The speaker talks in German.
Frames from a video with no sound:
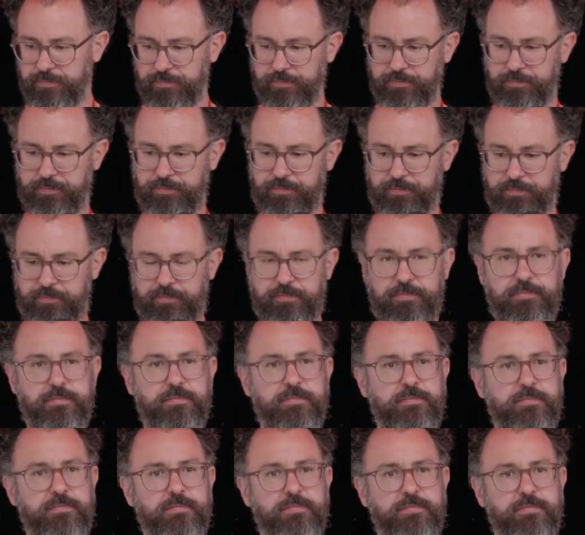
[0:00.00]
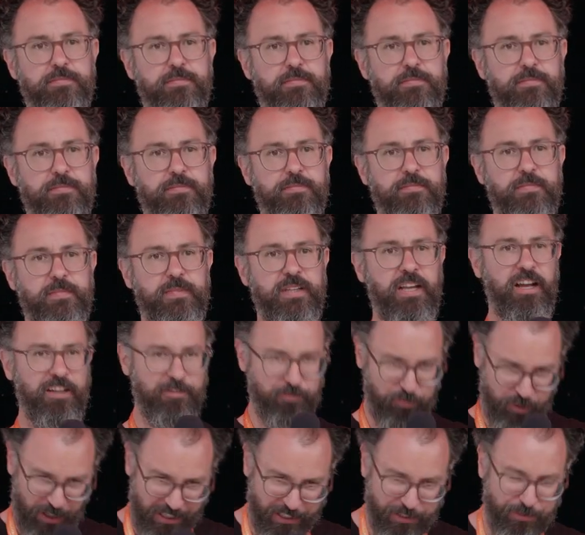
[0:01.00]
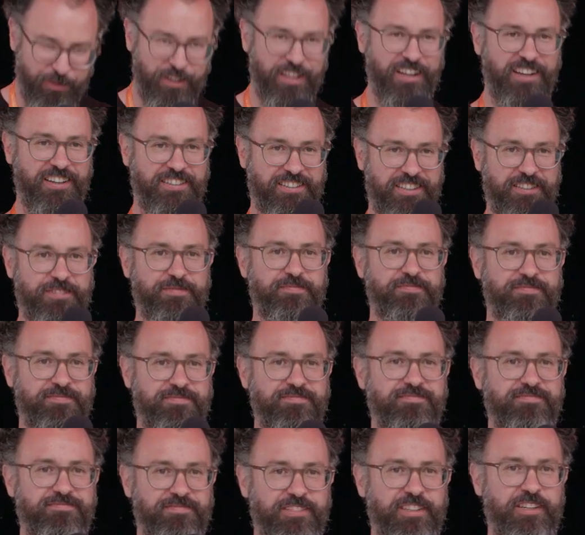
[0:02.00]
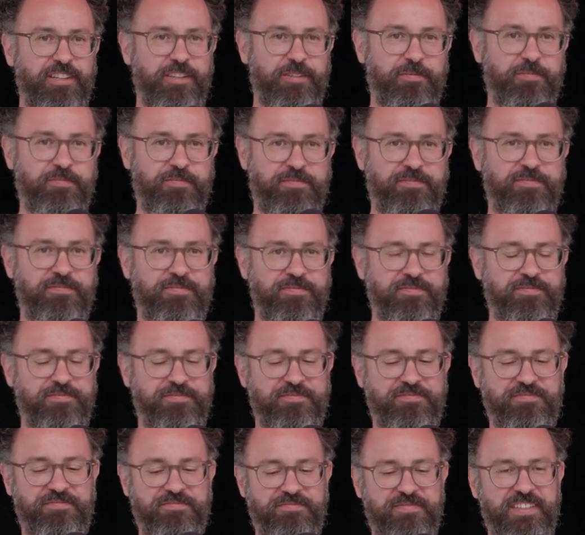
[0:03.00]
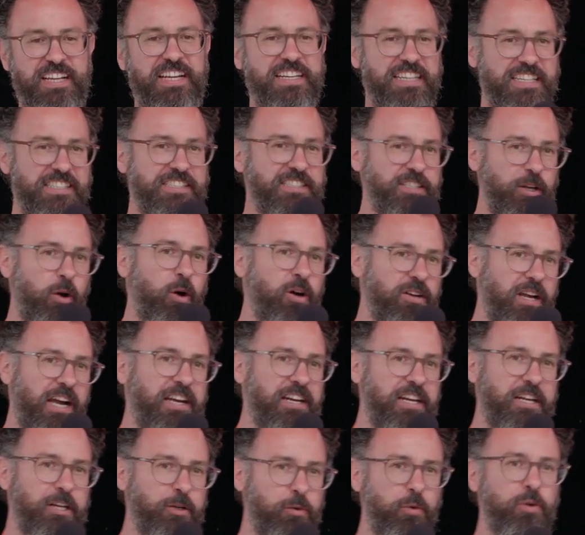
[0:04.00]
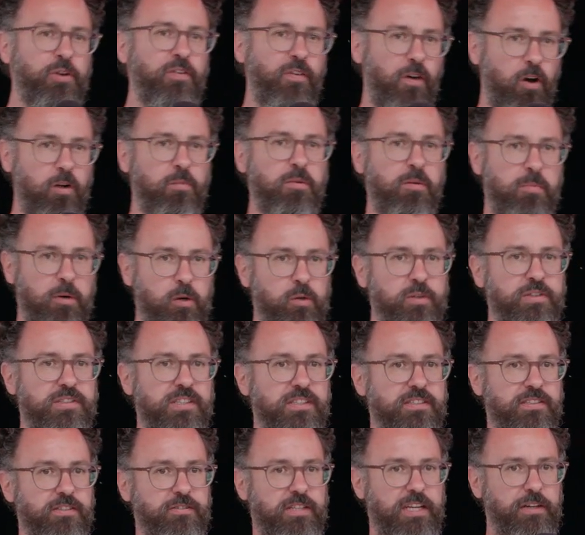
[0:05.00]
Aber der Koch ist vegan. Der ist vegan, ja. Das ist auch einer der Gründe, warum er bei uns ist.